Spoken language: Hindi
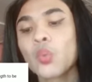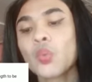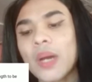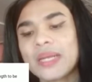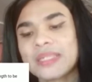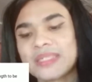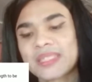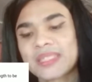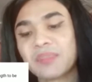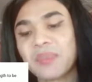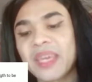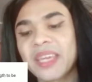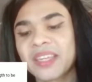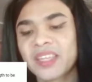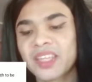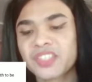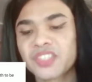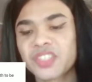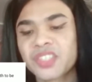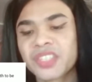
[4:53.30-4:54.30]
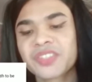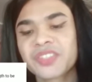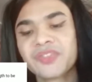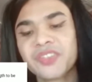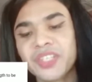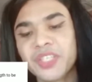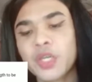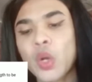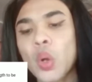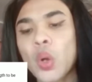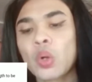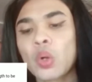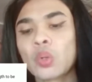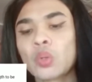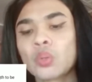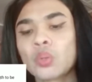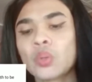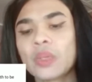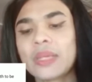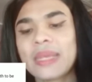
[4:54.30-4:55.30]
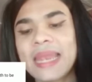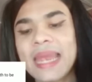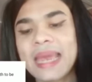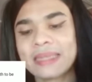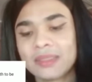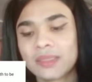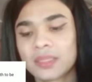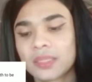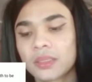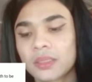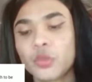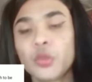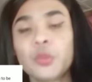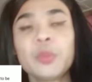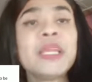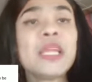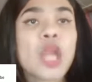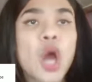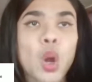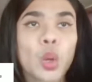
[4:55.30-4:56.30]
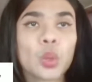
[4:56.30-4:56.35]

wants Megh video length to be long?